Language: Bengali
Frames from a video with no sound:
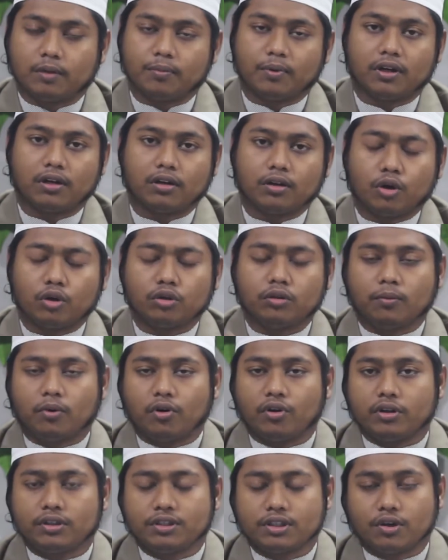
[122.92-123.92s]
আকবর কত
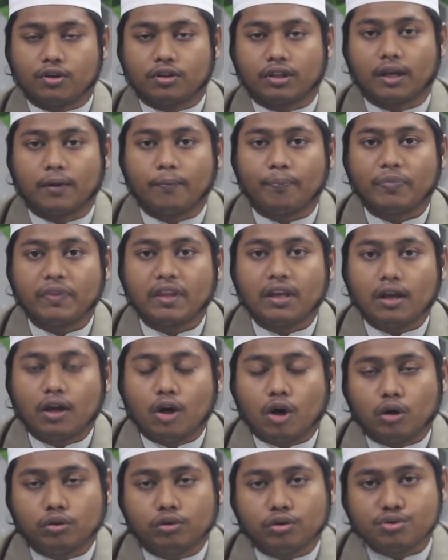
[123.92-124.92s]
বড় একটি কথা
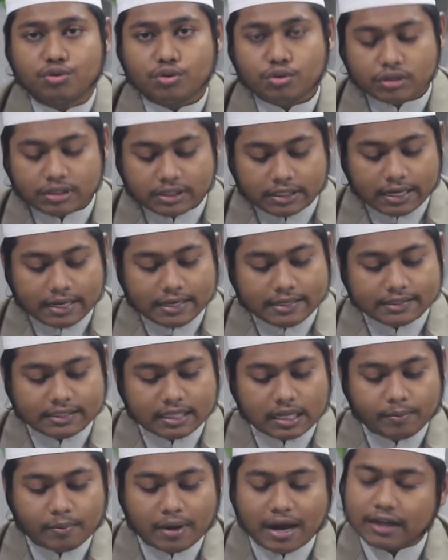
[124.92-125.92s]
অথচ সেই
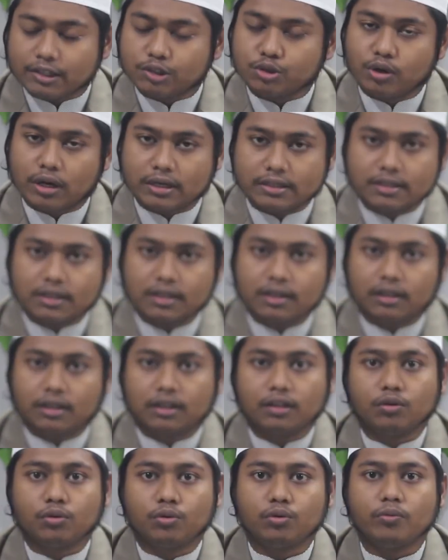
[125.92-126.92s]
ইসলাম আজও আছে
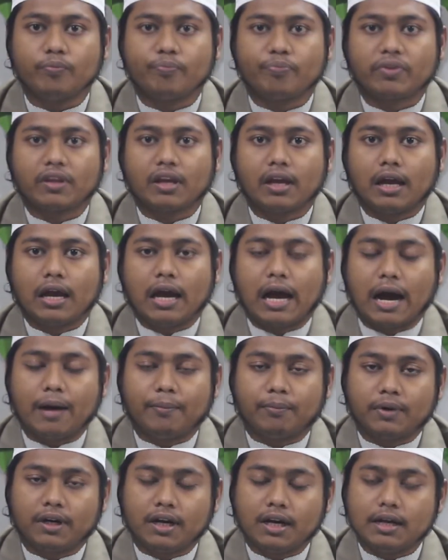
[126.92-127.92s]
কিন্তু
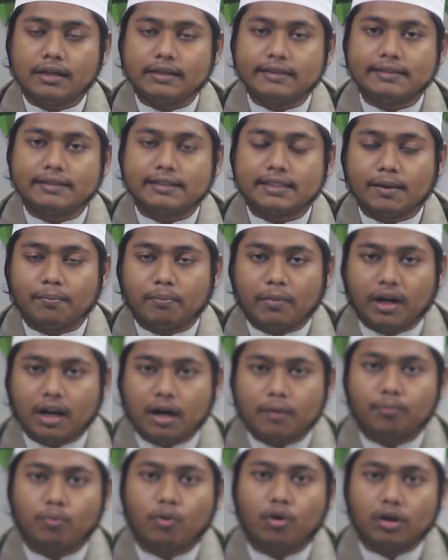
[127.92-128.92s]
আমরা ইসলাম
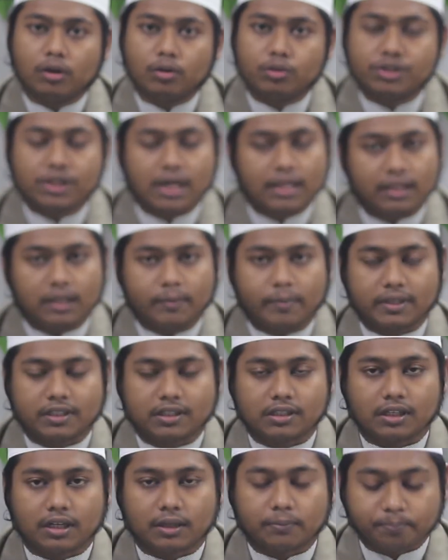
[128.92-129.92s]
মানার পরেও শান্তি
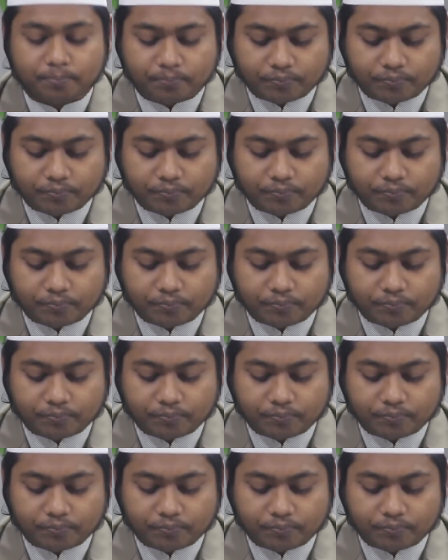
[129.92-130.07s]
পাচ্ছি না